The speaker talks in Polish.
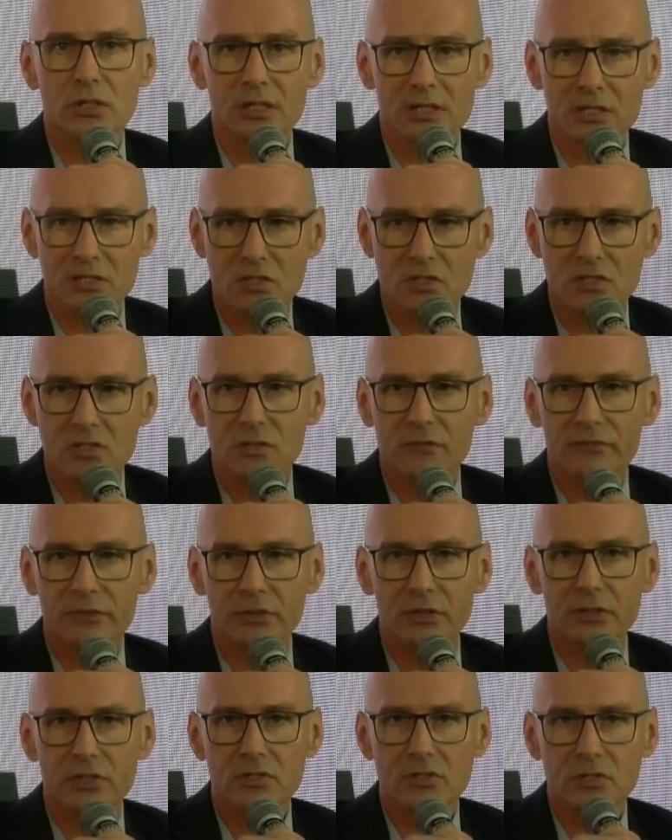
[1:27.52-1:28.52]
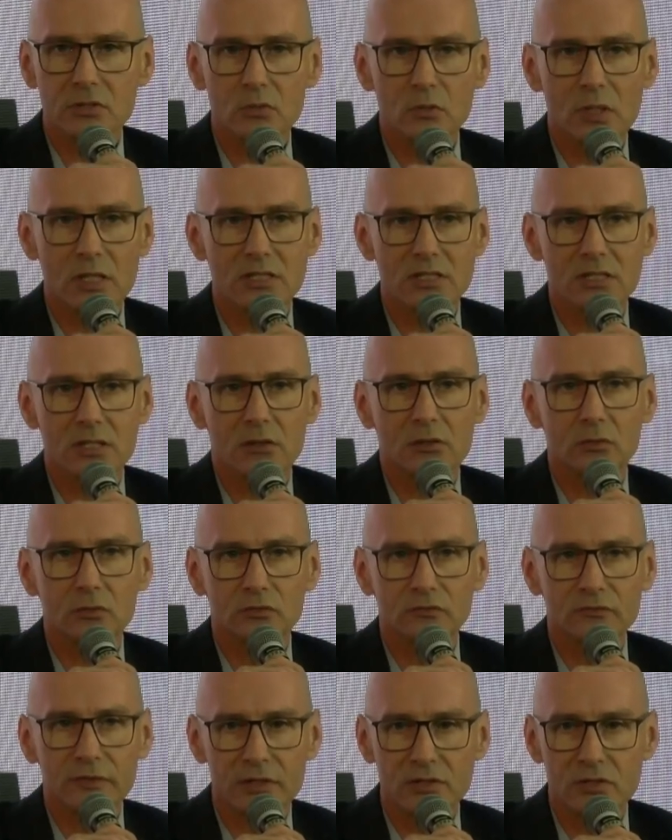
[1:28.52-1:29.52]
kryzysowych sytuacjach
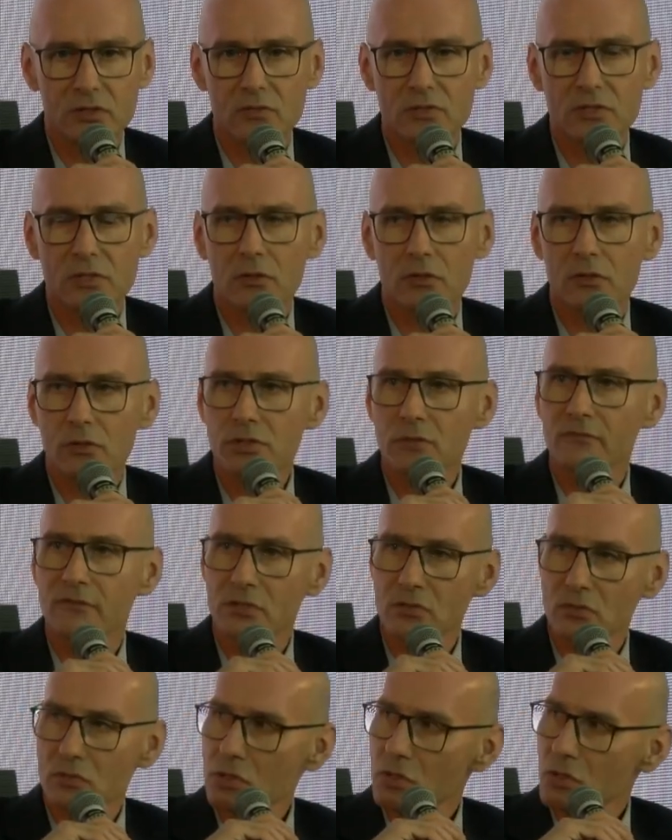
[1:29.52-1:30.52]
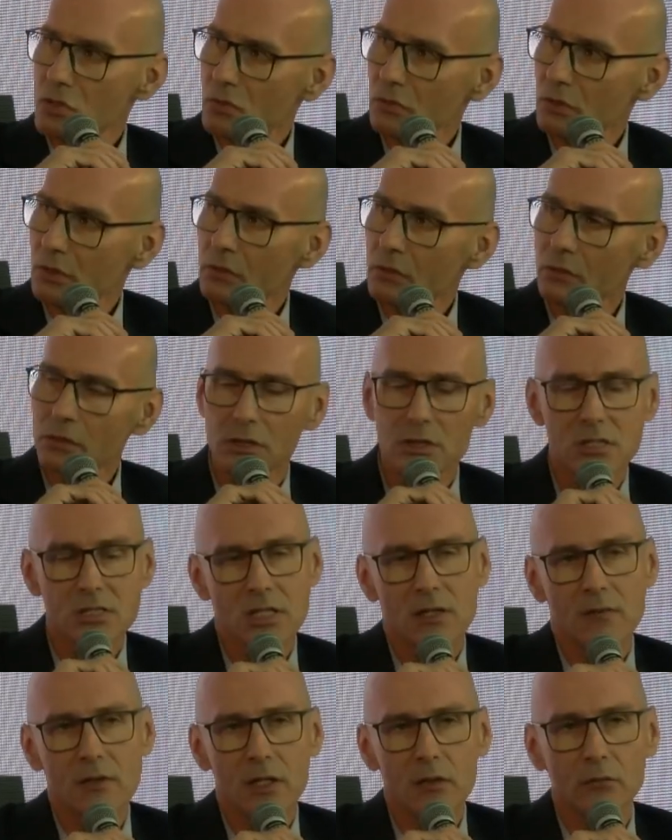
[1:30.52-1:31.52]
roku 2008-2010, kiedy
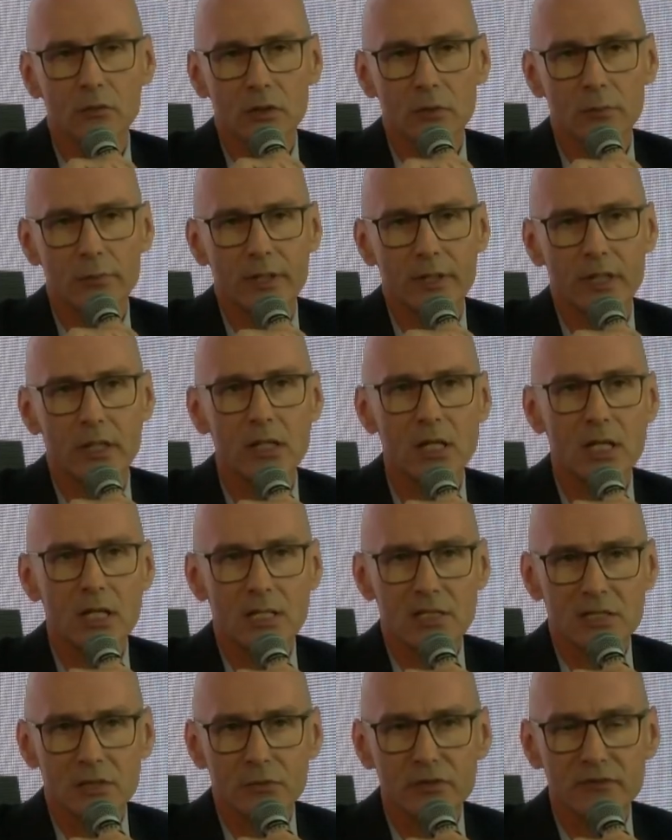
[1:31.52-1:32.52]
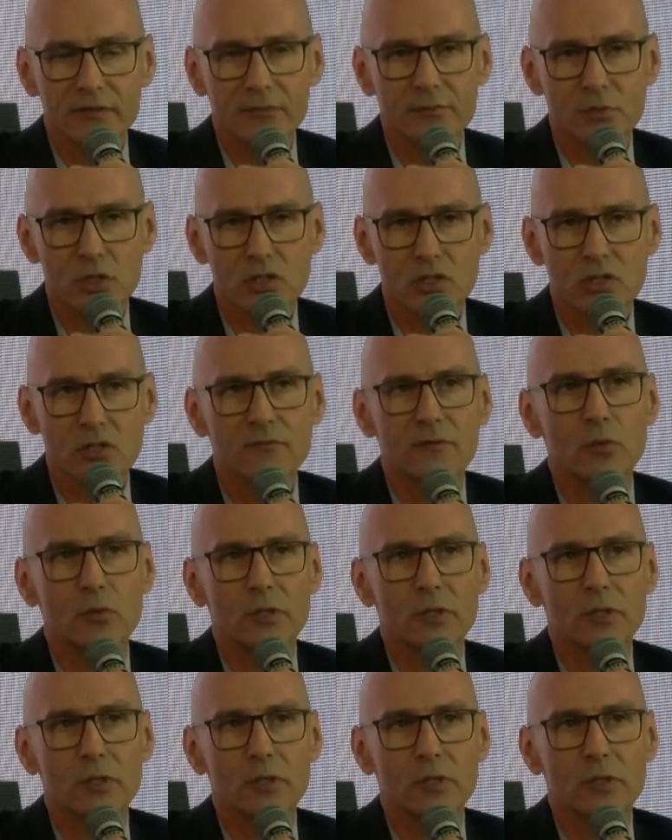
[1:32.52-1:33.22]
cała Europa, cały świat przeżywał